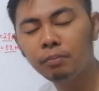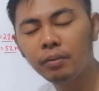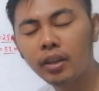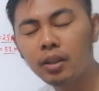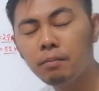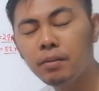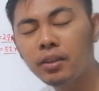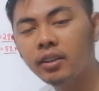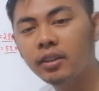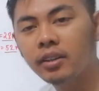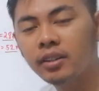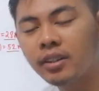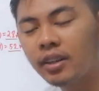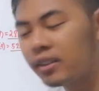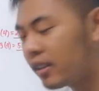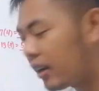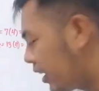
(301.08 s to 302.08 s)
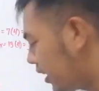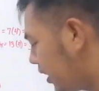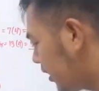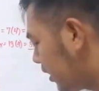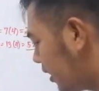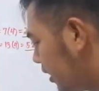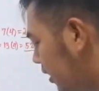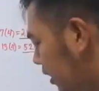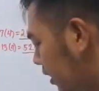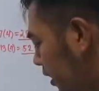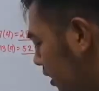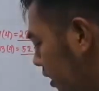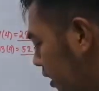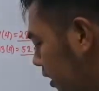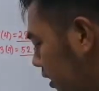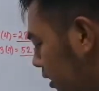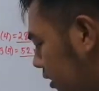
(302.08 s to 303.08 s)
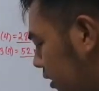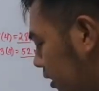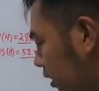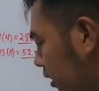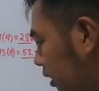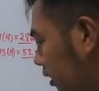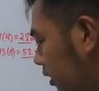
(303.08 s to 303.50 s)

yung perimeter ng triangle, that